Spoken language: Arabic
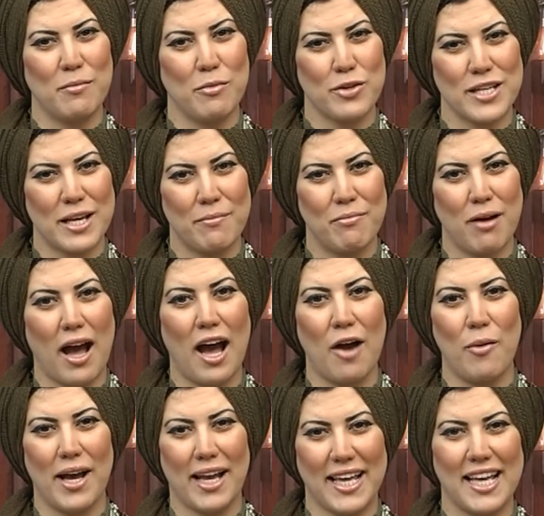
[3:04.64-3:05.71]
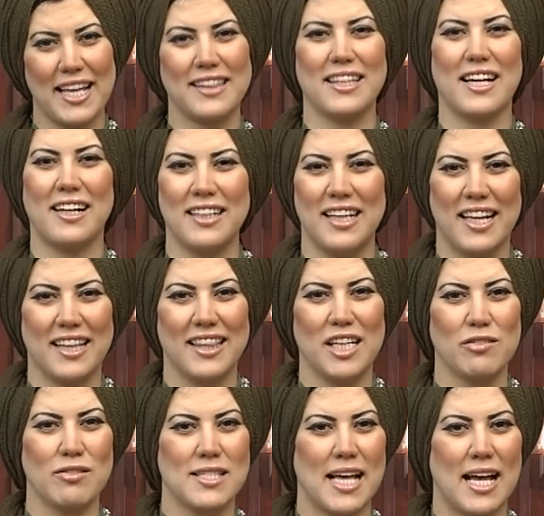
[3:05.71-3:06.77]
المشبعة وأكيد تقليل
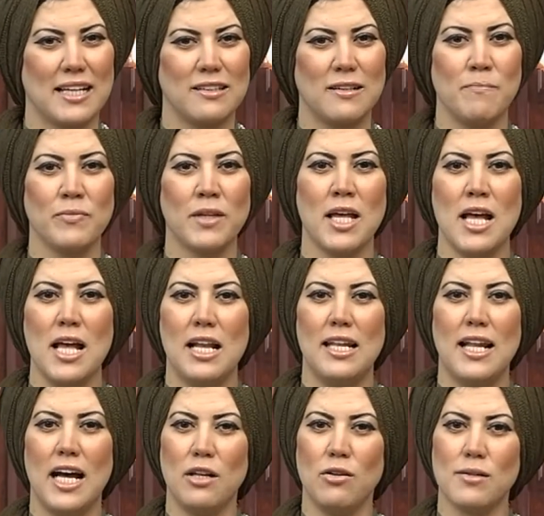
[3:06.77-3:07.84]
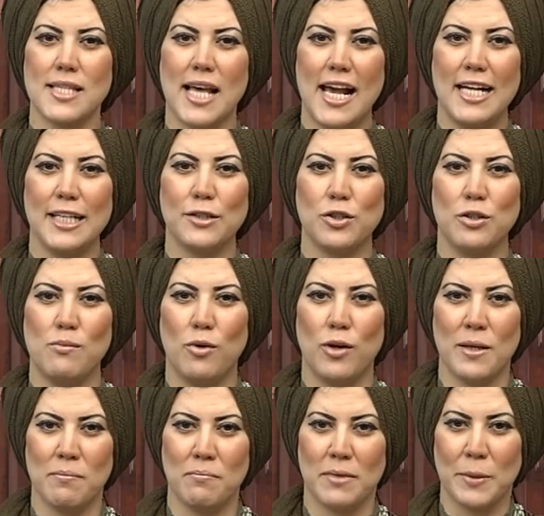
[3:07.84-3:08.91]
الدوسات لأنه صحتكم
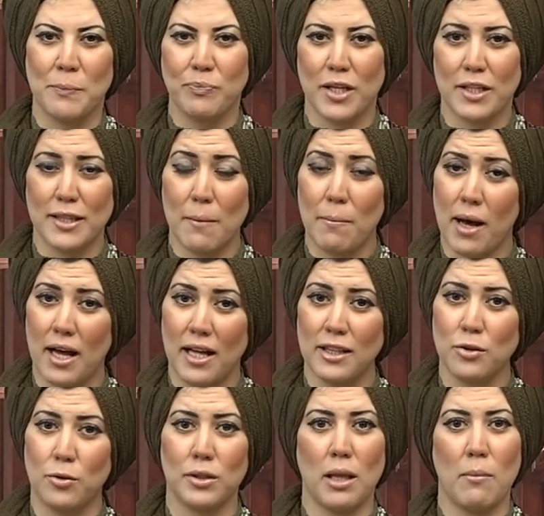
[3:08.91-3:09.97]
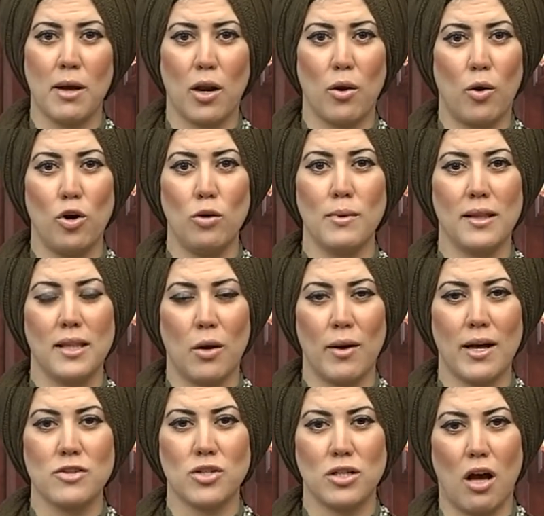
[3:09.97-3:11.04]
مهمة طبعا تعتبر لحوم
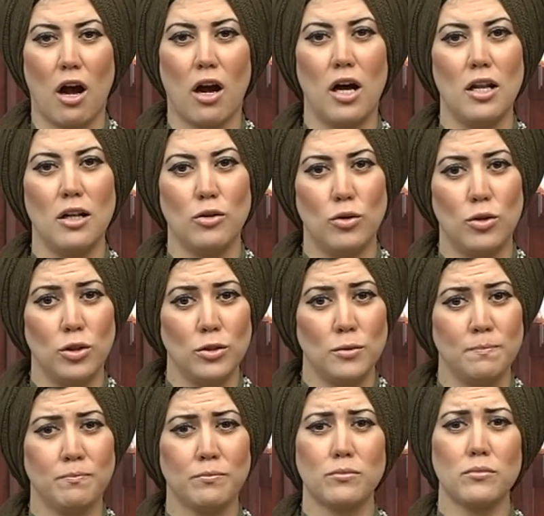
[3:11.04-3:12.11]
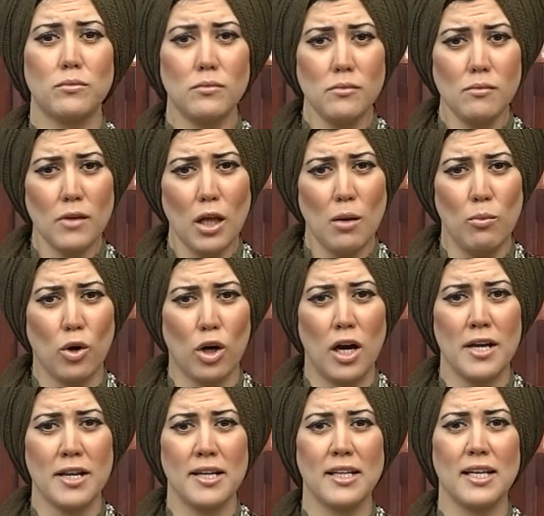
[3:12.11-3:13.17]
الدواجن أقل دهن
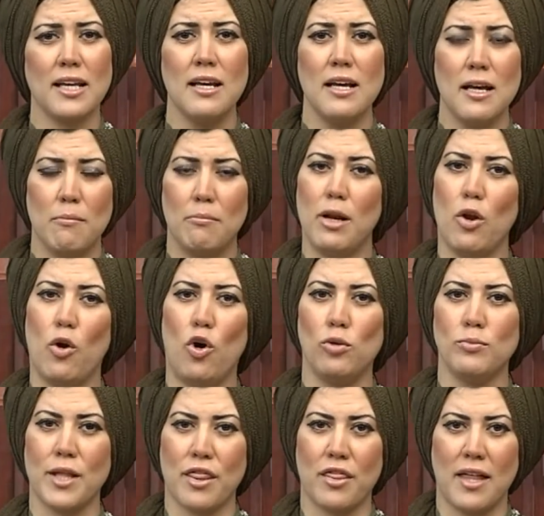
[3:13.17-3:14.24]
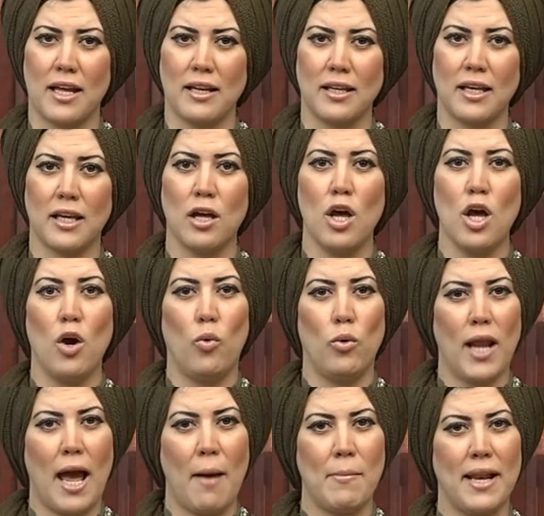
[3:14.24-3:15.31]
مقارنة باللحوم الثانية
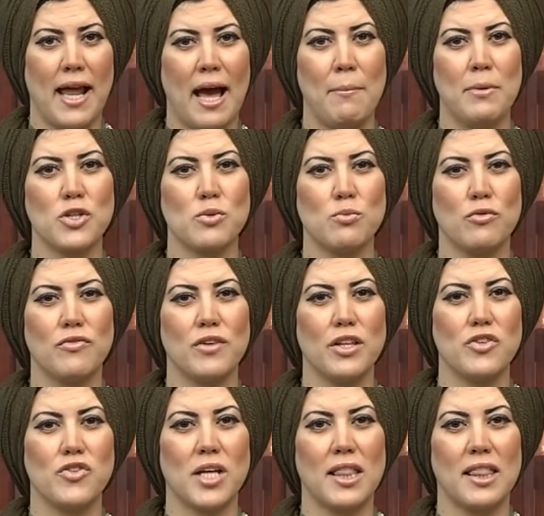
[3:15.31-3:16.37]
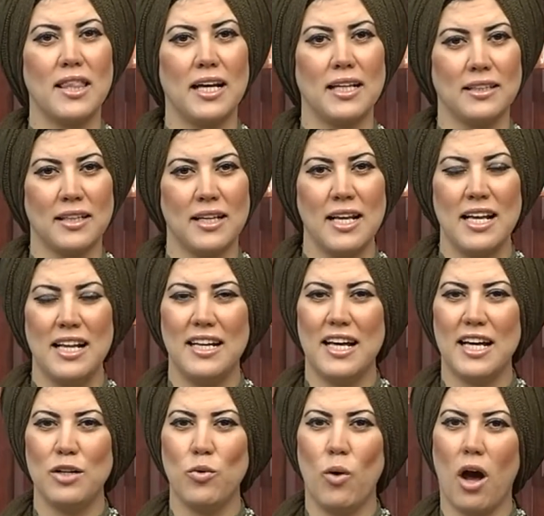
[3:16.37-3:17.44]
ولحم الحبش مفيد جدا
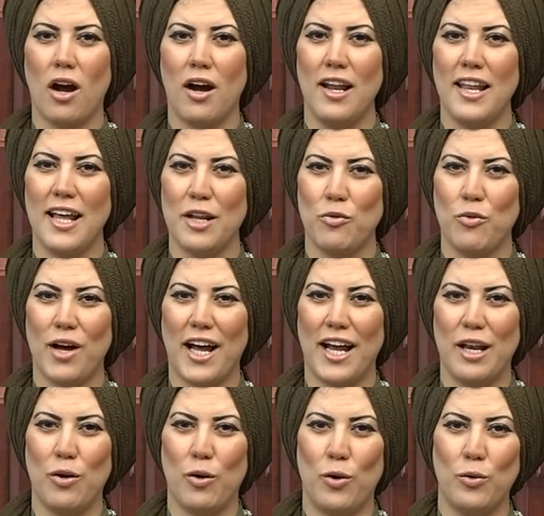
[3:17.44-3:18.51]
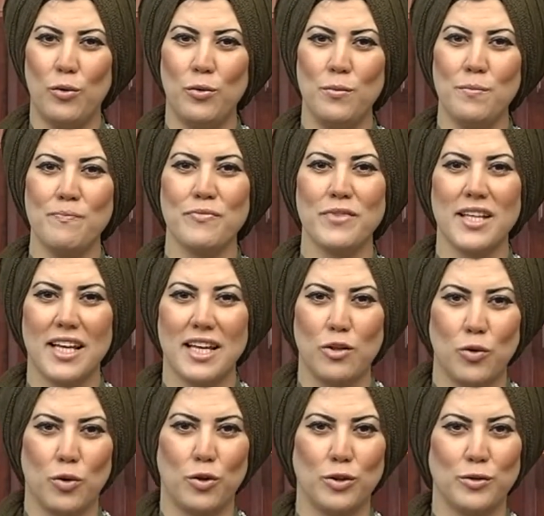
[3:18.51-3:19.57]
لأنه أقل أنواع اللحوم
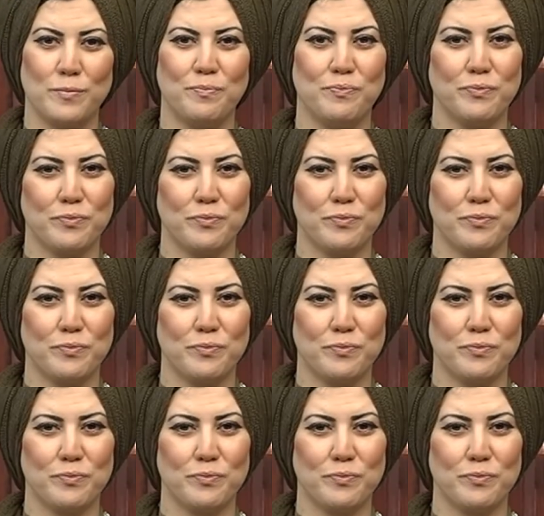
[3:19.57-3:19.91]
دهن